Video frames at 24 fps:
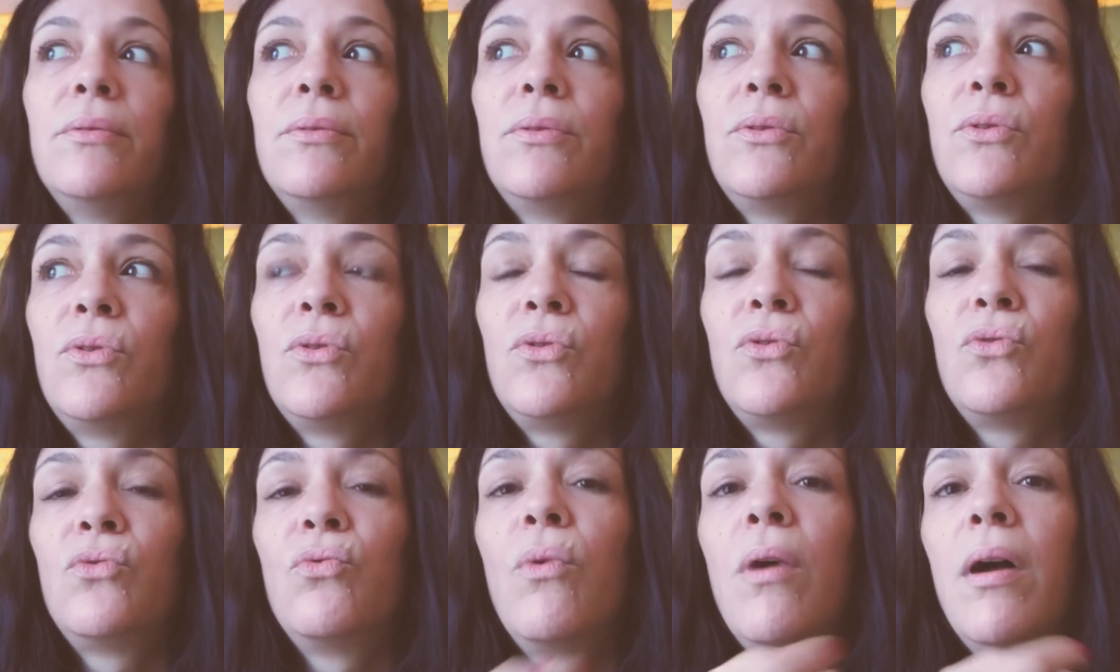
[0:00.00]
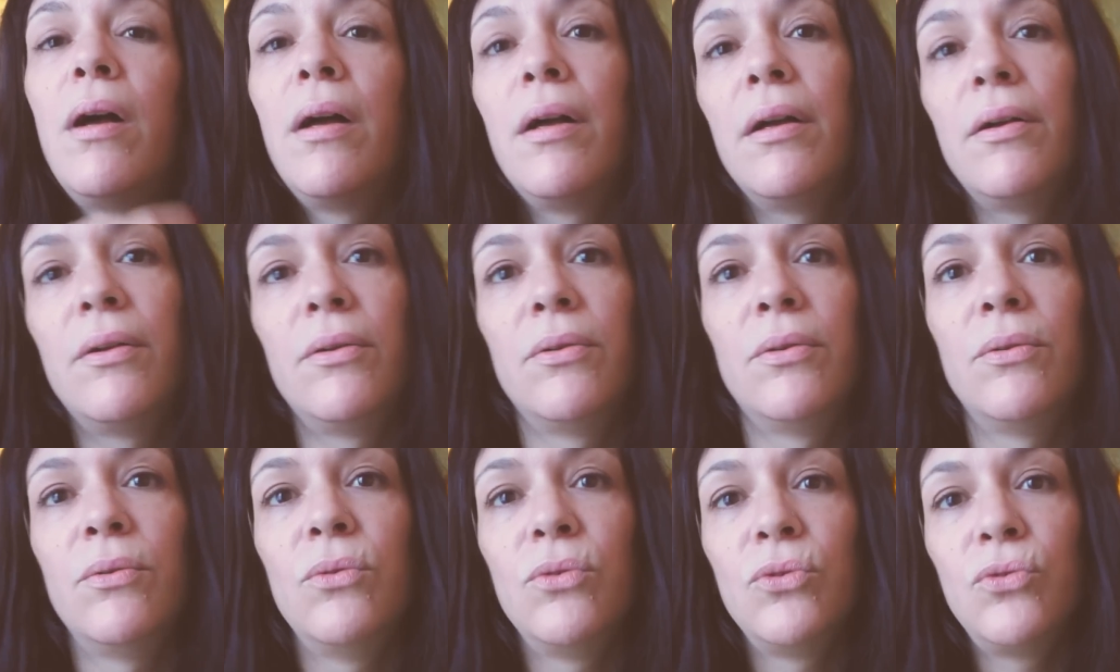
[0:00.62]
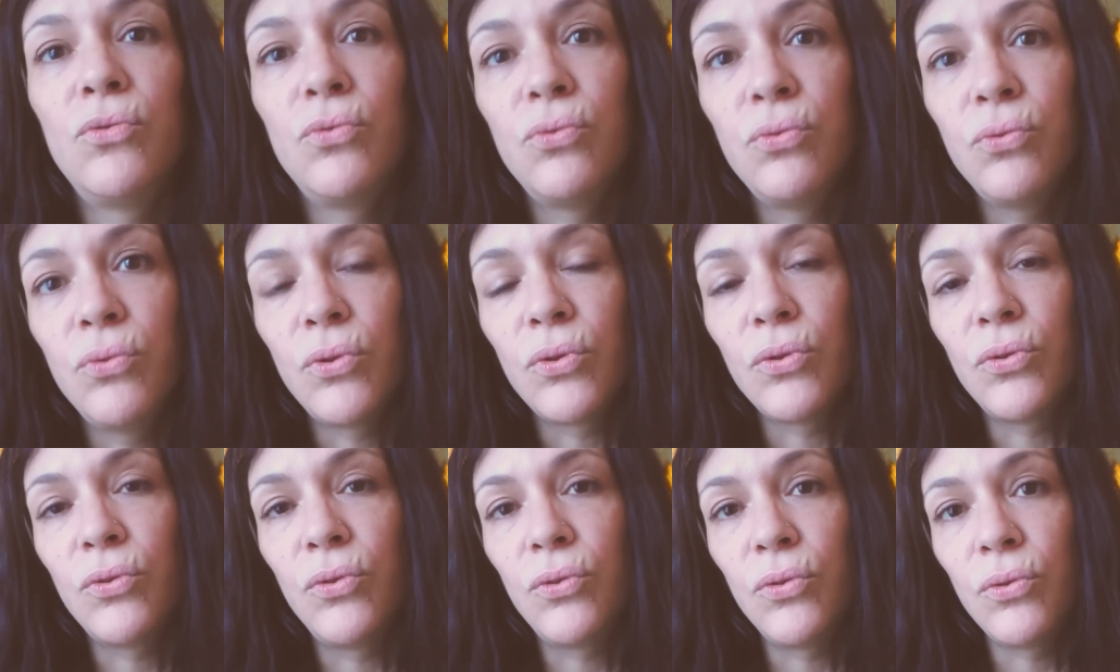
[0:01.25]
que ce soit euh,
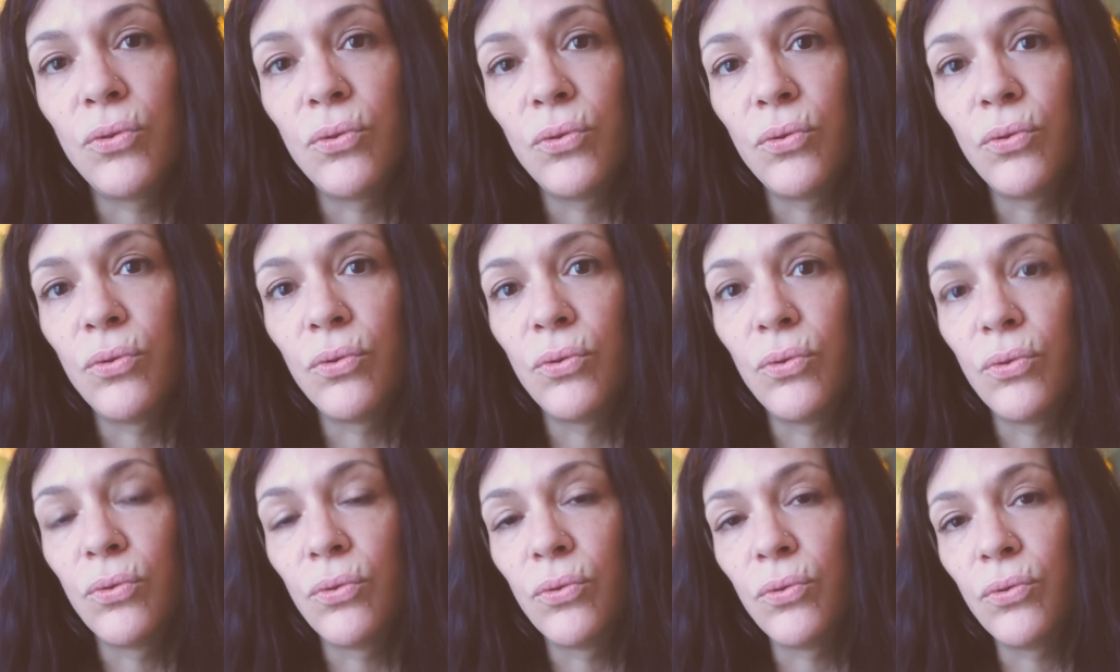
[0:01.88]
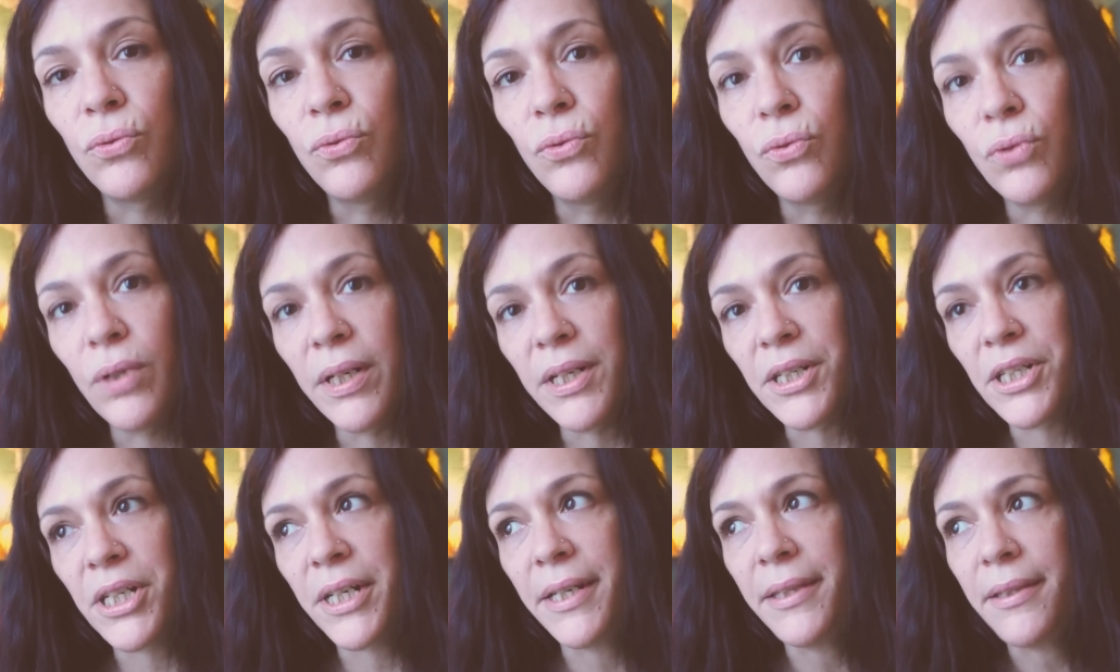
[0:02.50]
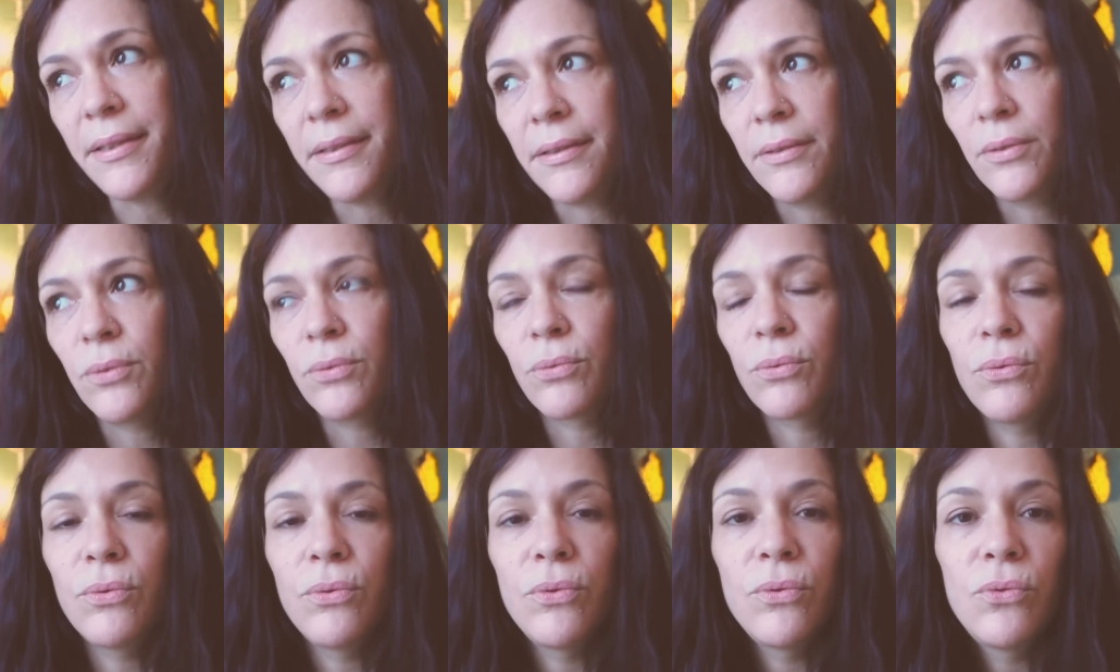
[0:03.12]
autour de, la chaîne,
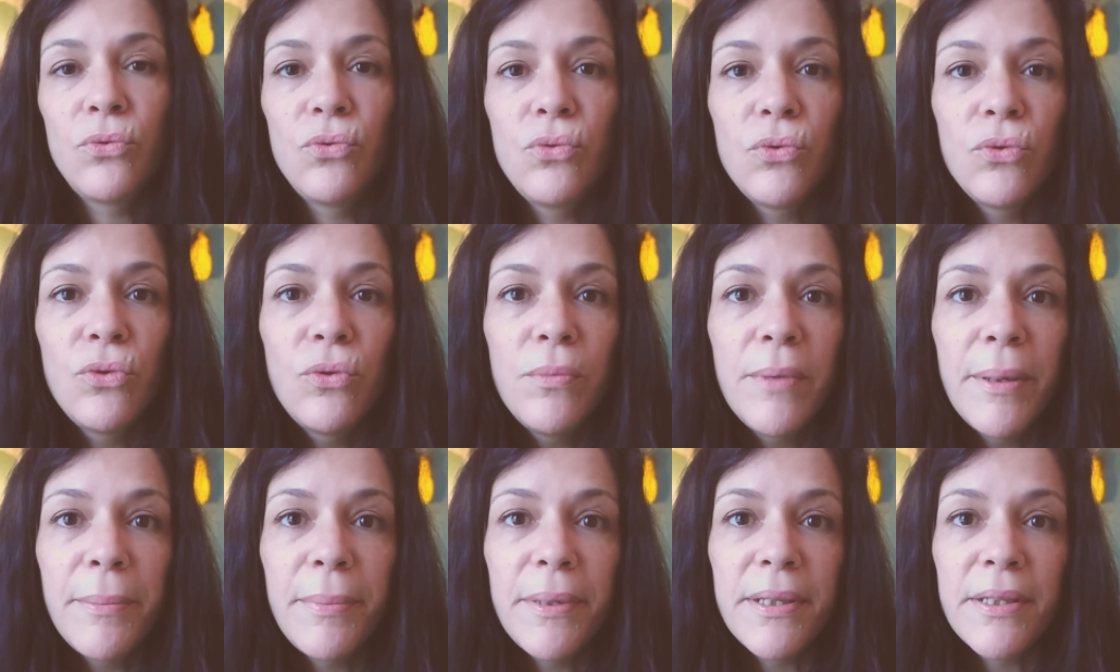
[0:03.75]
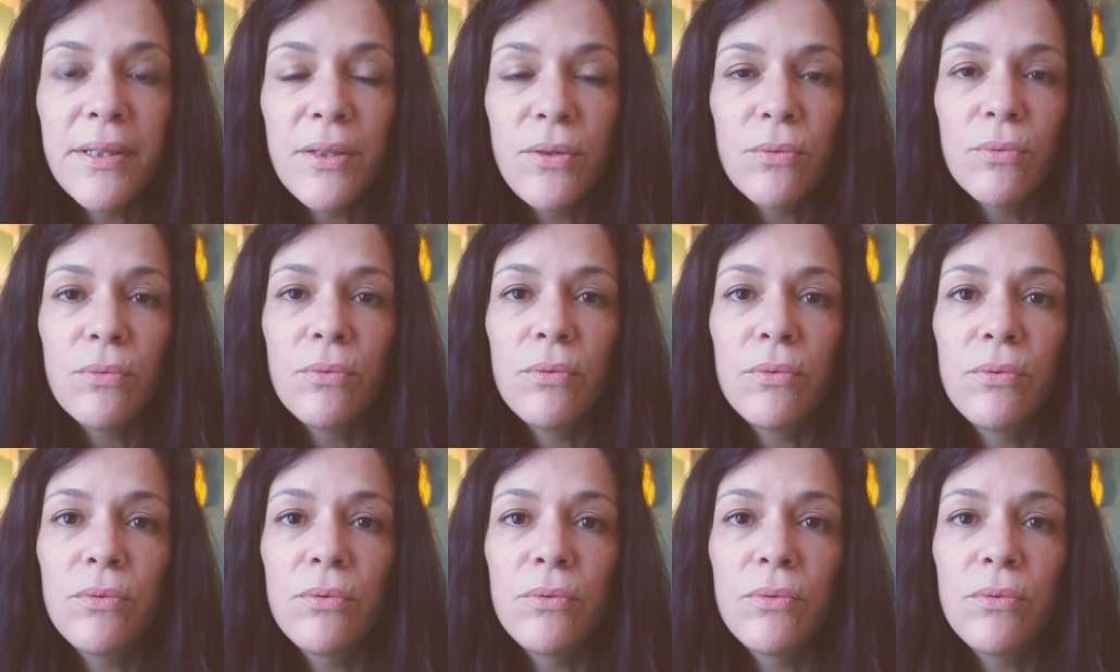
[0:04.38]
donc euh, autour de ma passion